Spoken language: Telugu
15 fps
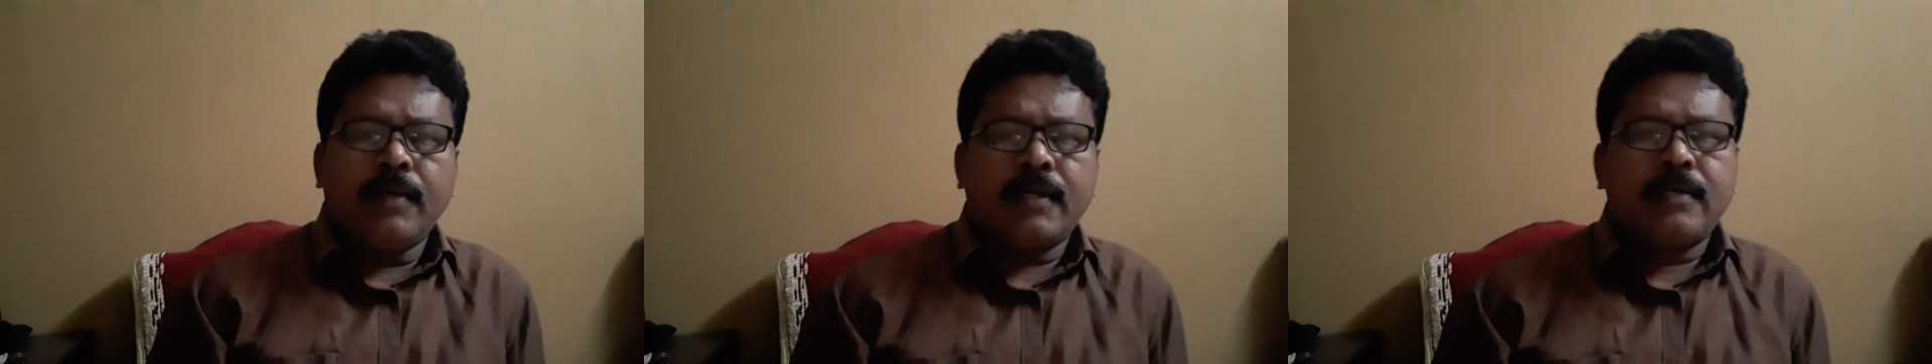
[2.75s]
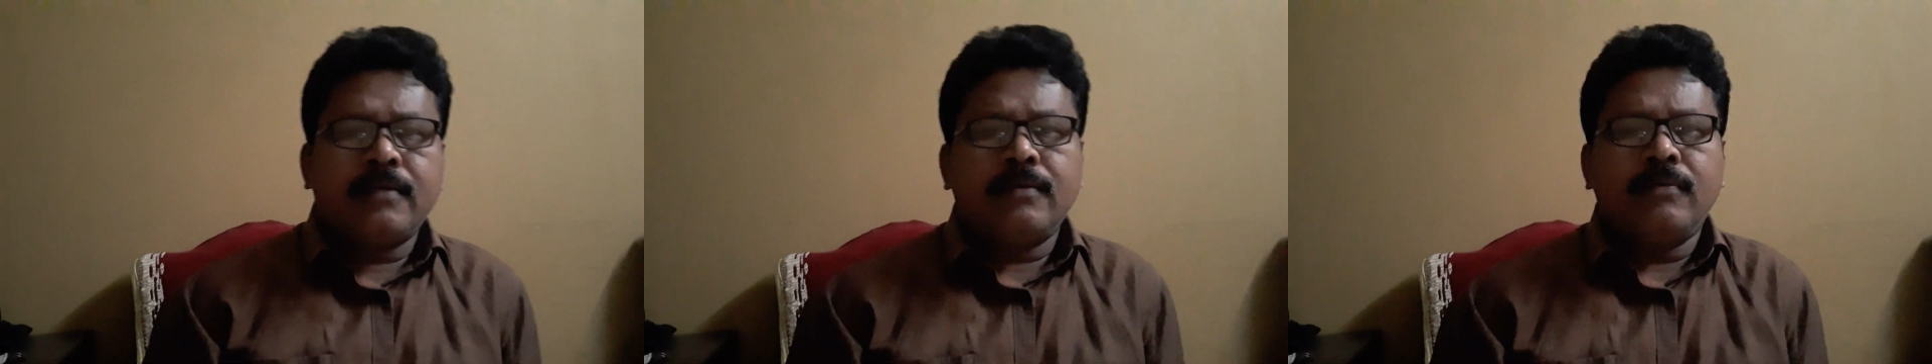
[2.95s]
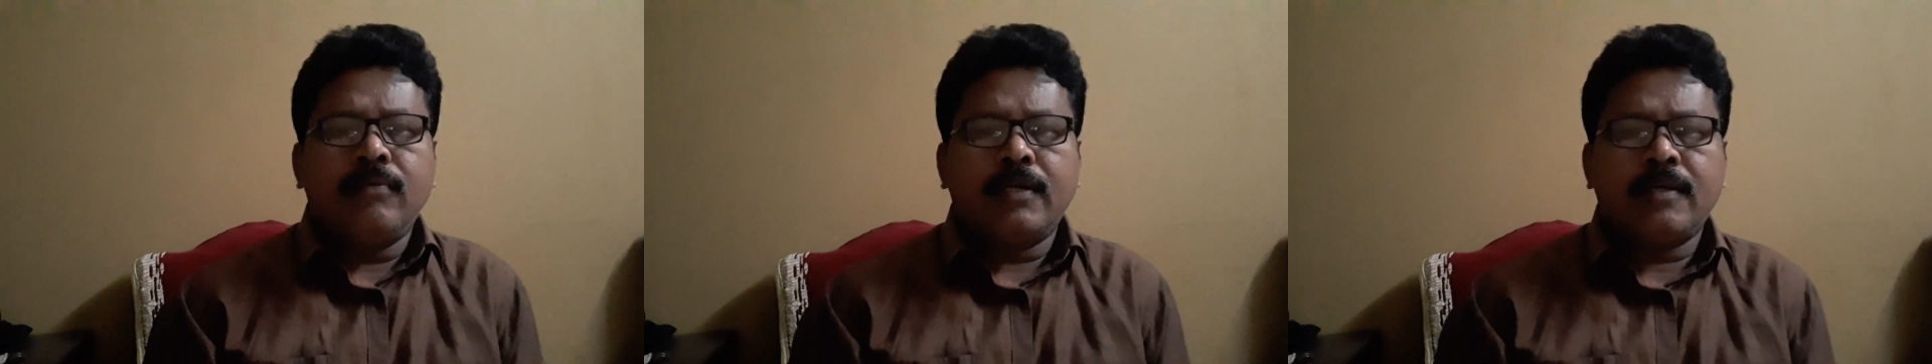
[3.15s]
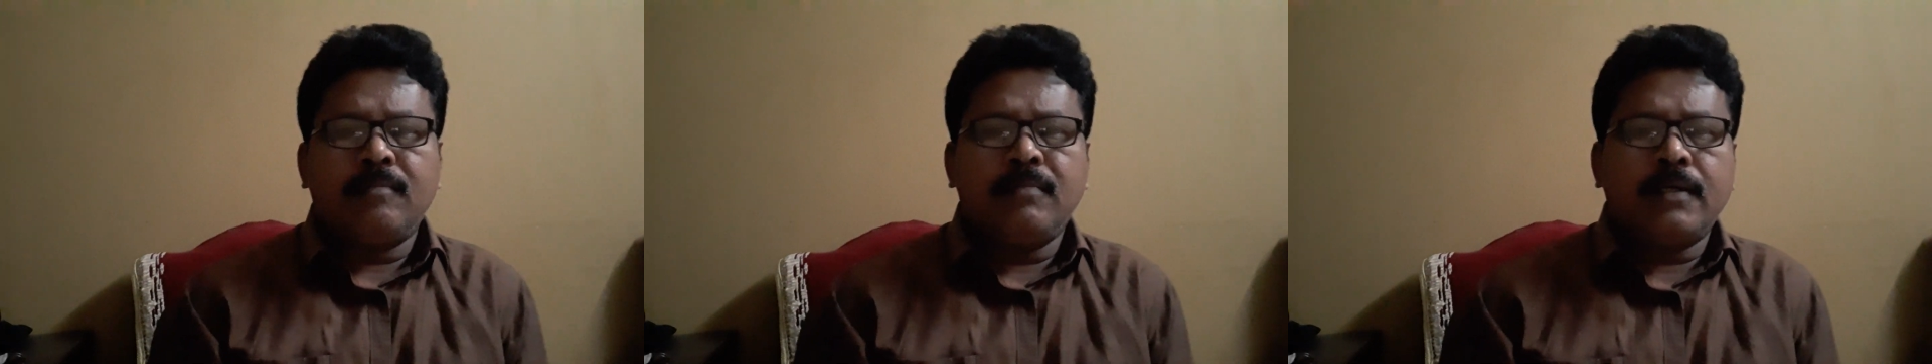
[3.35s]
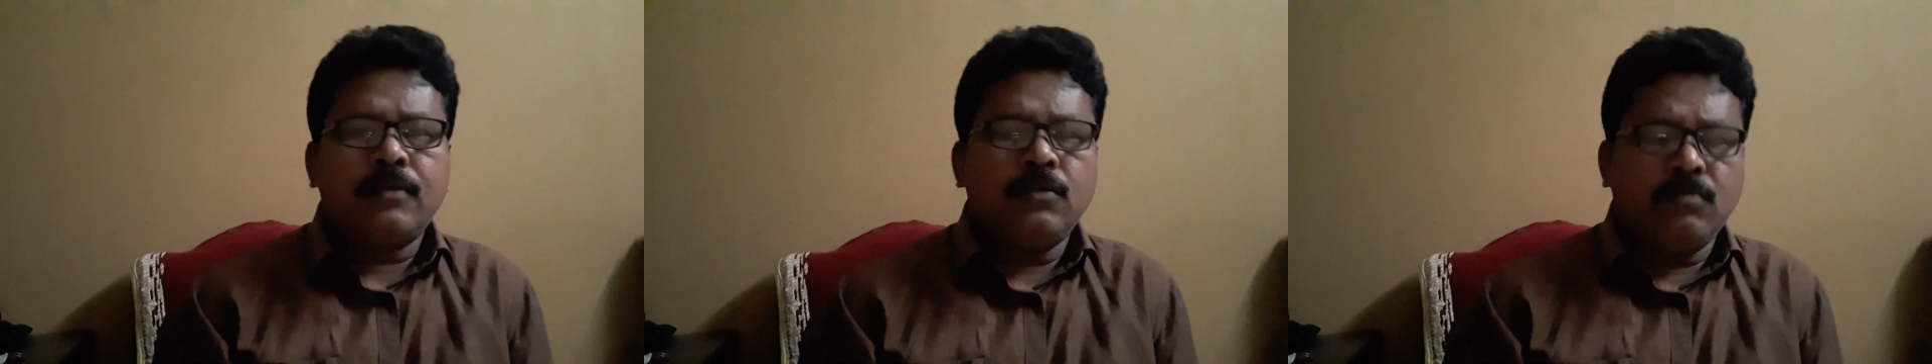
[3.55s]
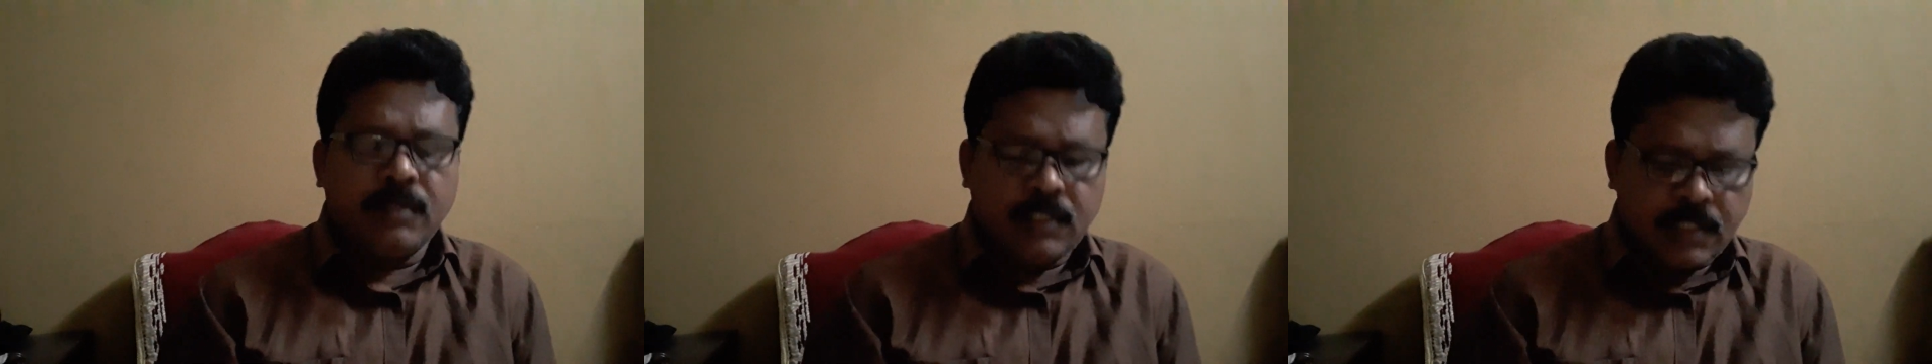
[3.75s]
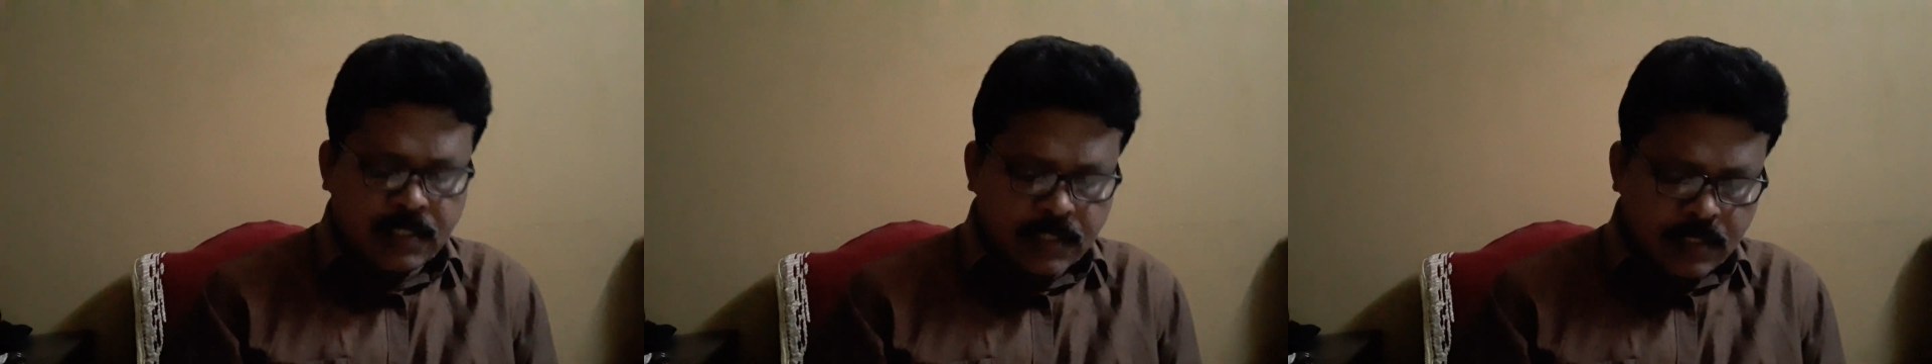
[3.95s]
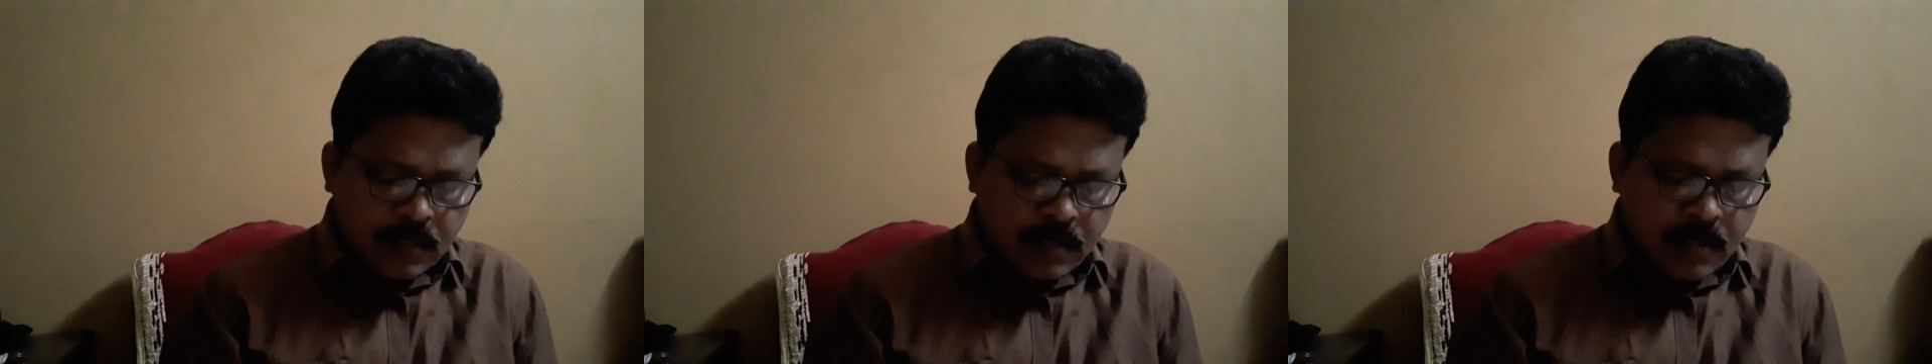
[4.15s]
బ్యాక్ వెల్కమ్ బ్యాక్ టు మై
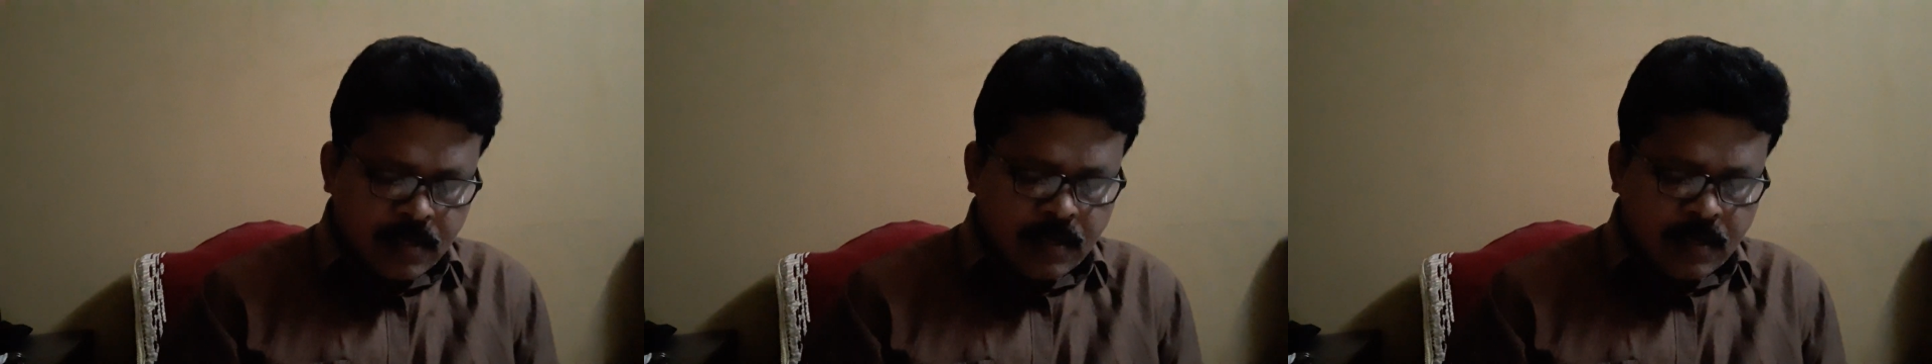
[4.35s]
ఛానల్